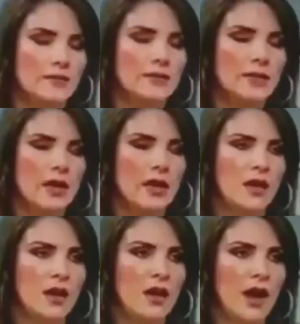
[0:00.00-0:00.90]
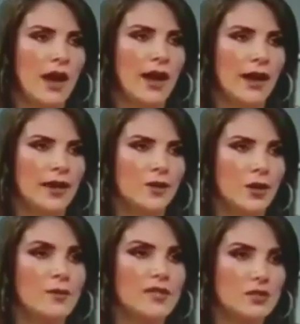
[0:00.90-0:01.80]
Sí, hay
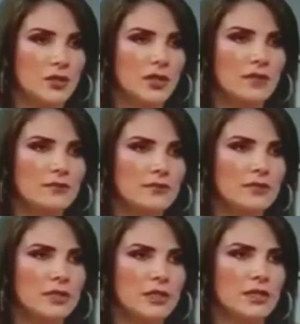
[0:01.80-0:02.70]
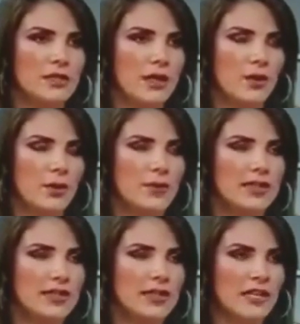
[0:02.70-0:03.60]
una persona que
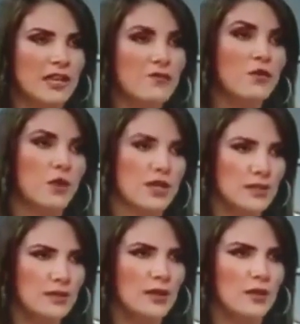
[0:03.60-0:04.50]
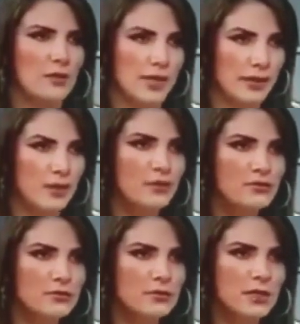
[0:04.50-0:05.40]
obviamente tiene influencia en el
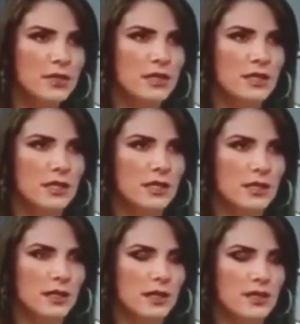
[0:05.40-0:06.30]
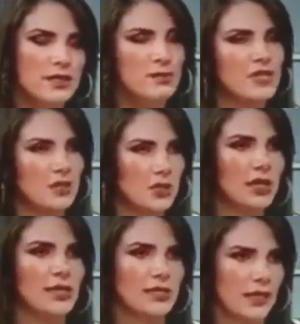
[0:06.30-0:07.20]
gobierno y esa
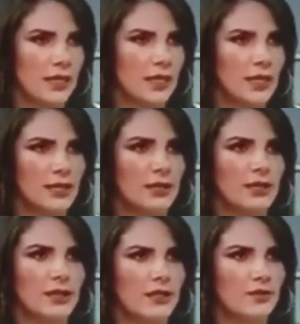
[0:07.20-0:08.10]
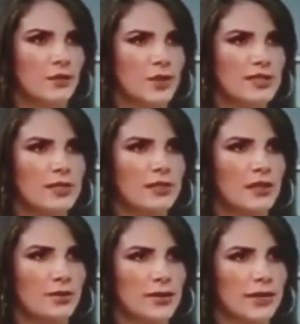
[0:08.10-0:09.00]
persona que tiene influencia
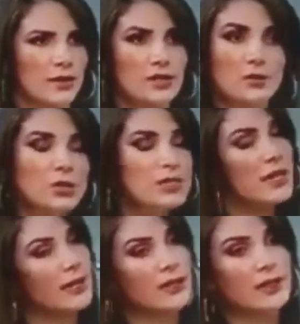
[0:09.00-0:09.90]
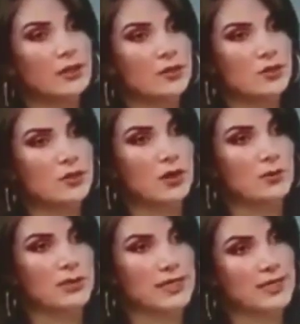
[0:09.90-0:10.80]
en el gobierno es muy cercana incluso
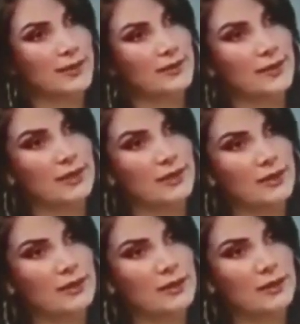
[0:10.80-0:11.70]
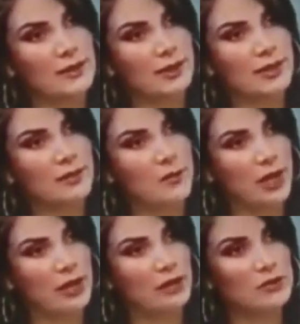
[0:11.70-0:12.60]
al presidente Lenin
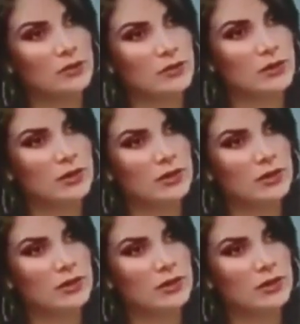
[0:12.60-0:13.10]
Moreno